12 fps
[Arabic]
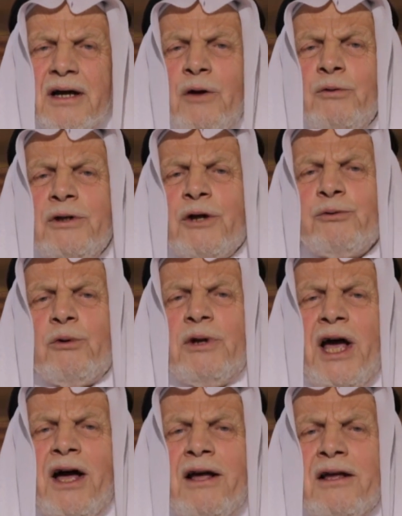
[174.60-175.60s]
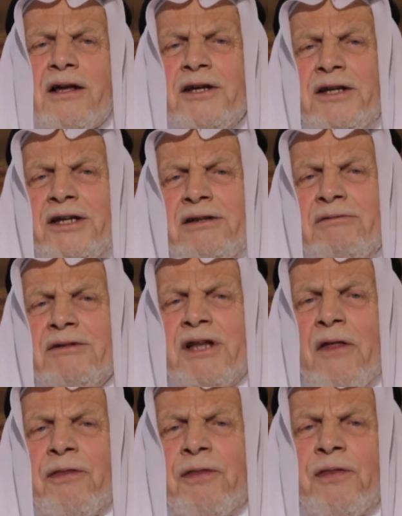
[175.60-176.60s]
قولة الحق
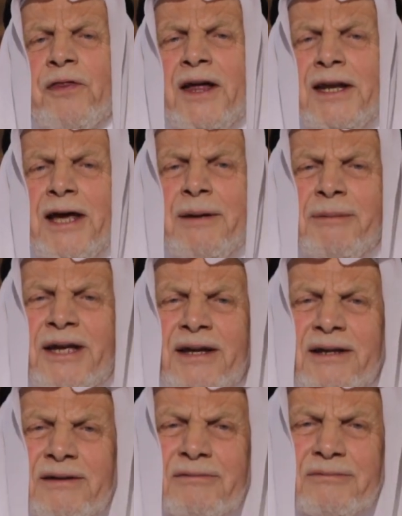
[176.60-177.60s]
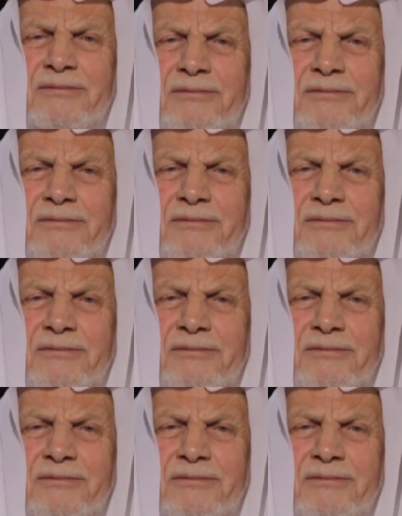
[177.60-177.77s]
عند الظلمه